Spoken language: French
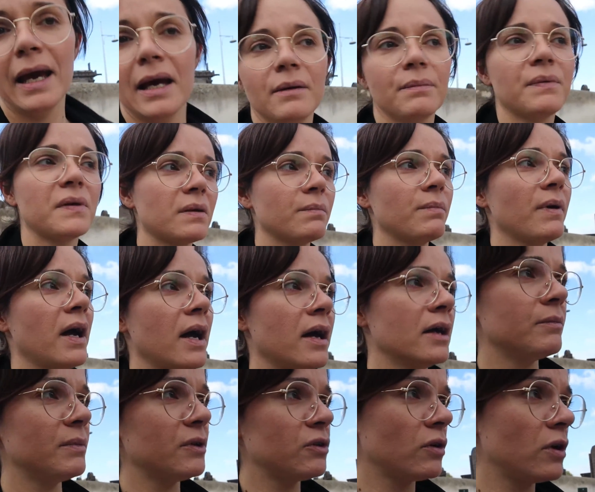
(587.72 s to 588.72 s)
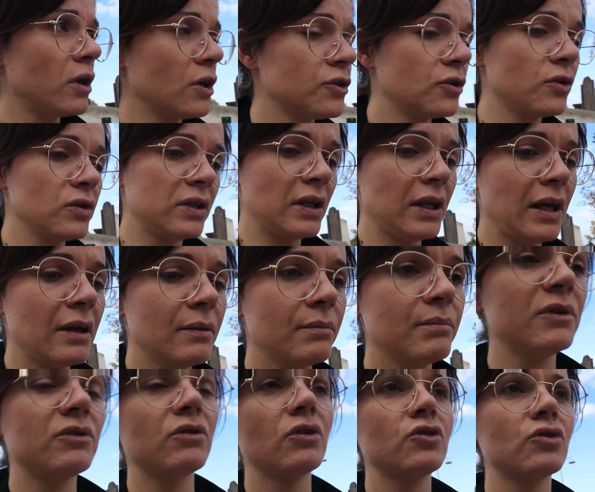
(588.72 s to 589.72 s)
Et puis, ben, mets-toi de l'autre côté.
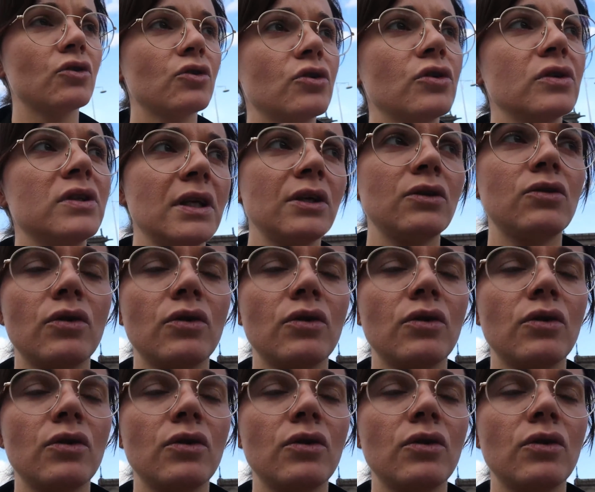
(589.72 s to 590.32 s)
Mets-toi sur le côté